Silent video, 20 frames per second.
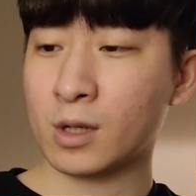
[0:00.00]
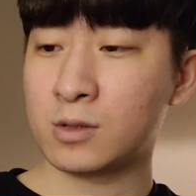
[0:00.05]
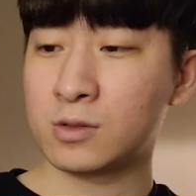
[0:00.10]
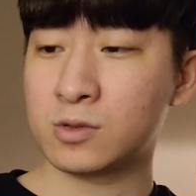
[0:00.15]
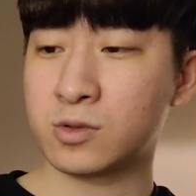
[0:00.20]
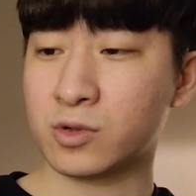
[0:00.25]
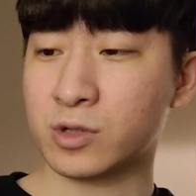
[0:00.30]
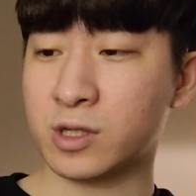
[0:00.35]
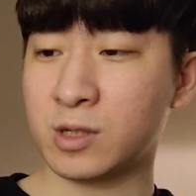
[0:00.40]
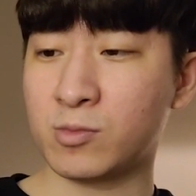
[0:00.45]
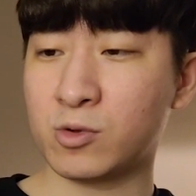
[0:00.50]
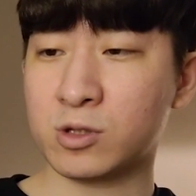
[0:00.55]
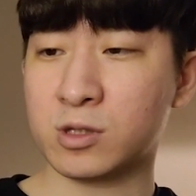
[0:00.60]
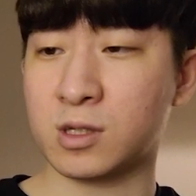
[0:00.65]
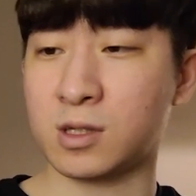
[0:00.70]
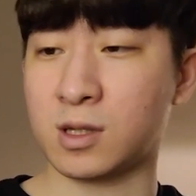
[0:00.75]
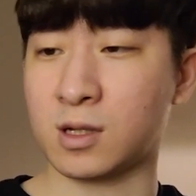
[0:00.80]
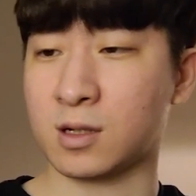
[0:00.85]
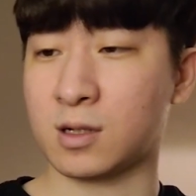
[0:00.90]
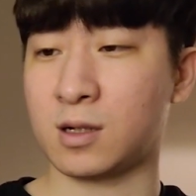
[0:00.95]
それでもって
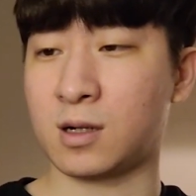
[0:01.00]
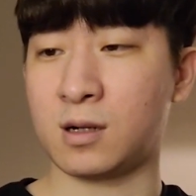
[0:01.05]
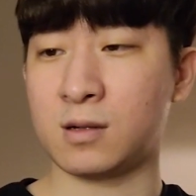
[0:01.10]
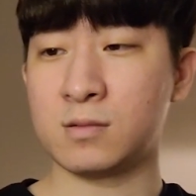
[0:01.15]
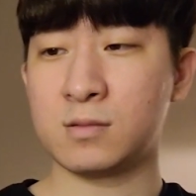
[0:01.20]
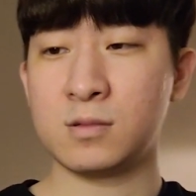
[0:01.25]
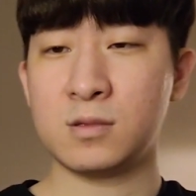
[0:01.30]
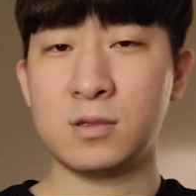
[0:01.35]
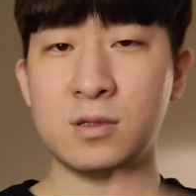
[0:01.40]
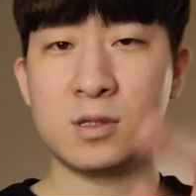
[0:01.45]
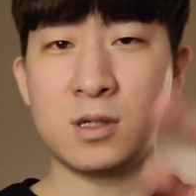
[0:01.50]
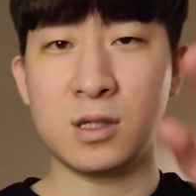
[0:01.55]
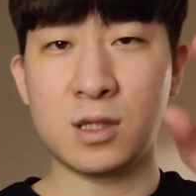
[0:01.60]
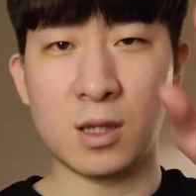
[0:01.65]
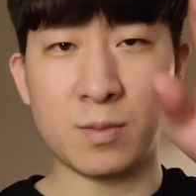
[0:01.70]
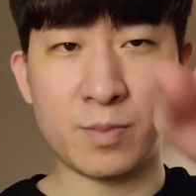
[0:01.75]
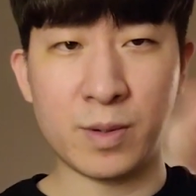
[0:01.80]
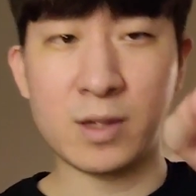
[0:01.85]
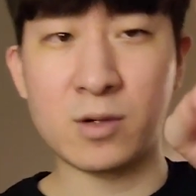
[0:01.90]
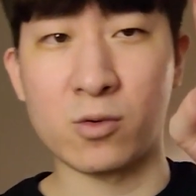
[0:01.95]
なんか家で
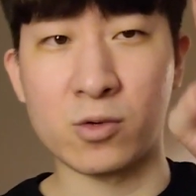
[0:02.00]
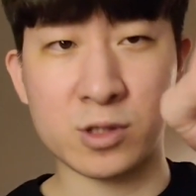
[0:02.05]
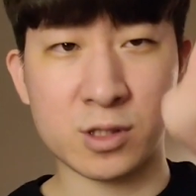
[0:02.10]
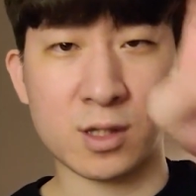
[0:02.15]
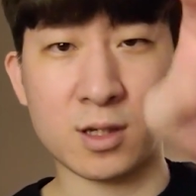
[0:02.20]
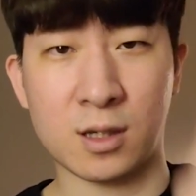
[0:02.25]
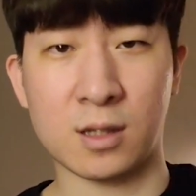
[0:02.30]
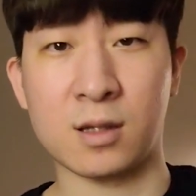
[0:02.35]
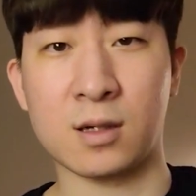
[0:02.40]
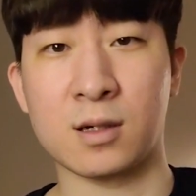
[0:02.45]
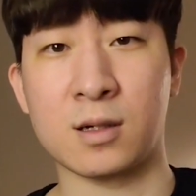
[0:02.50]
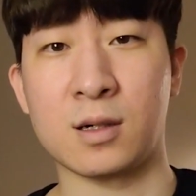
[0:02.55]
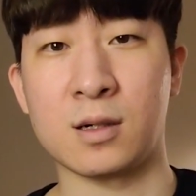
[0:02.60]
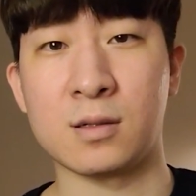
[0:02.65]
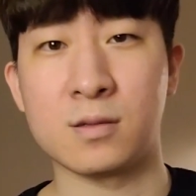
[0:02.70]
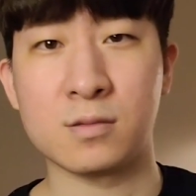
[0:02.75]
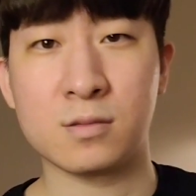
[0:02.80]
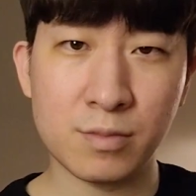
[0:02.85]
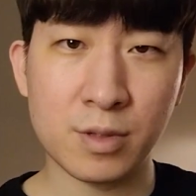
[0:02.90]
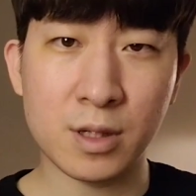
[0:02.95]
ベル押したらなんか
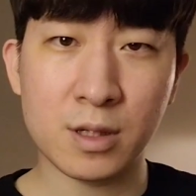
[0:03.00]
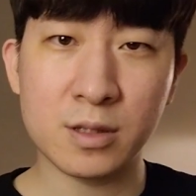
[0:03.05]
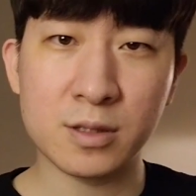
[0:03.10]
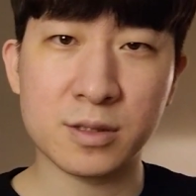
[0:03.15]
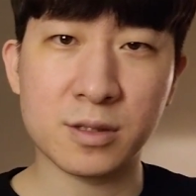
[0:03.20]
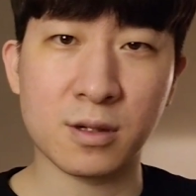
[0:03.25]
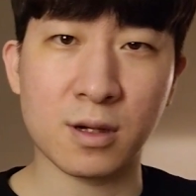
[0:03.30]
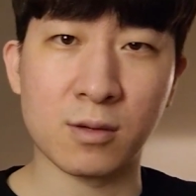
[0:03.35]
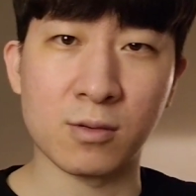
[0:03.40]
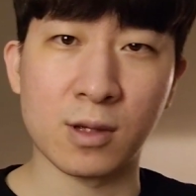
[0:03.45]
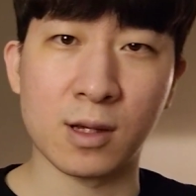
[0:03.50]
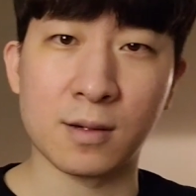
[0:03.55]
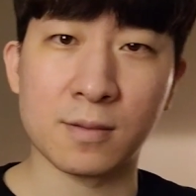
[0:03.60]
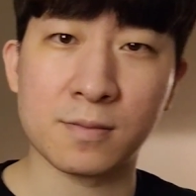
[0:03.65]
びっくりするかも。